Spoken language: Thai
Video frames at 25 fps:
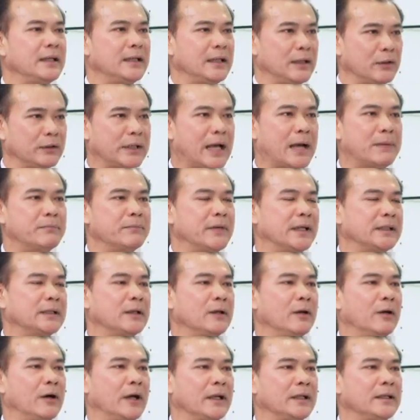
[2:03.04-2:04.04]
เราทำมาต
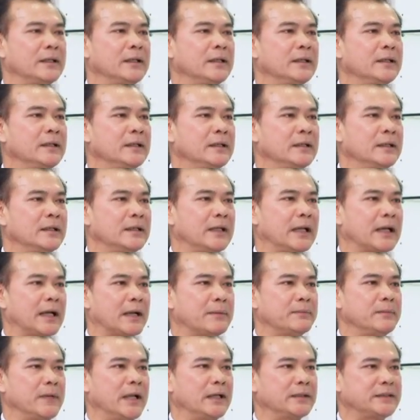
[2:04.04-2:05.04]
ลอดนะครั
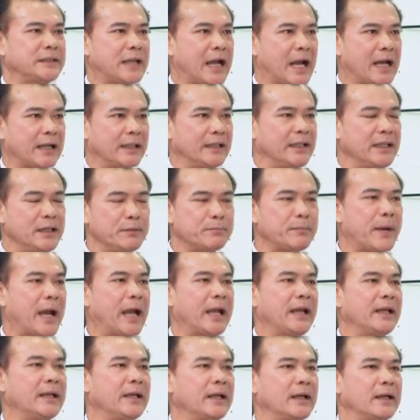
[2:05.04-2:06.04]
บ แล้วจากนี้ไป
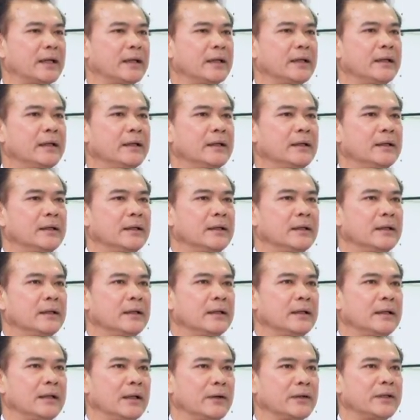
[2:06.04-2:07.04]
เนี่ย
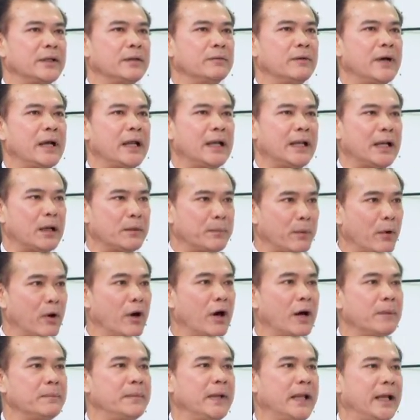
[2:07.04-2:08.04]
เราคิดว่าเราพร้อ
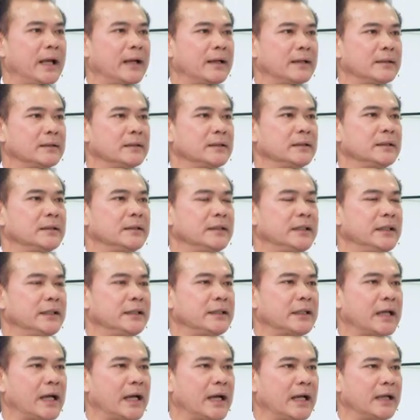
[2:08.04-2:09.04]
มแล้วที่
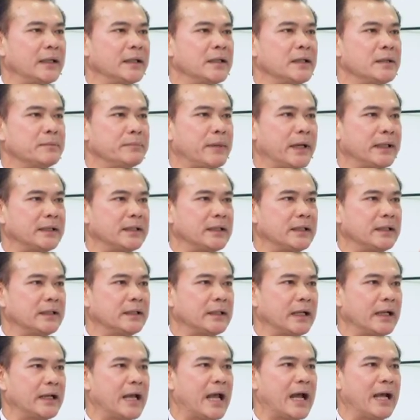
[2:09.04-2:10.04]
จะพั
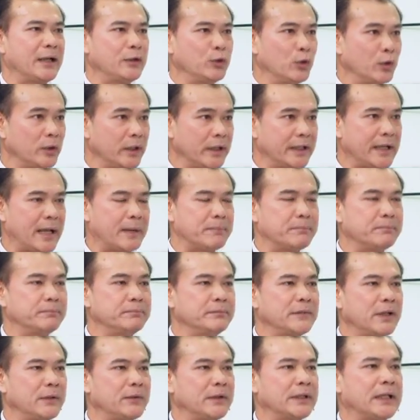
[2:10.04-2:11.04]
ฒนายกระดับ
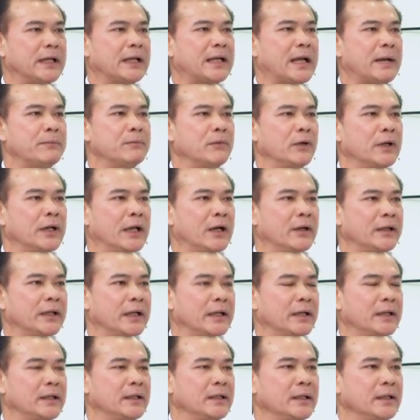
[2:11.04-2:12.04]
นวัตกรรมของเราเนี่ย
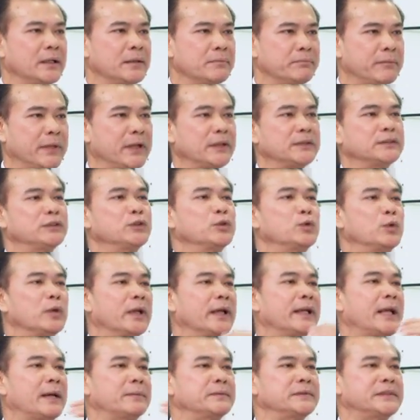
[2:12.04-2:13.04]
เป็นสู่
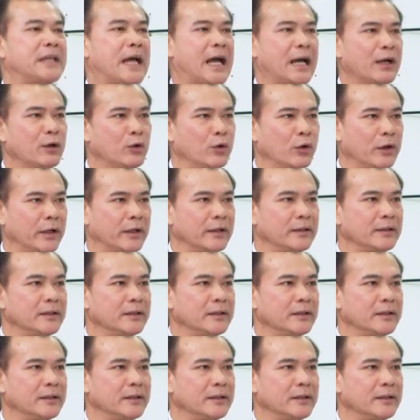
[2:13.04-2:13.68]
ระดับสากล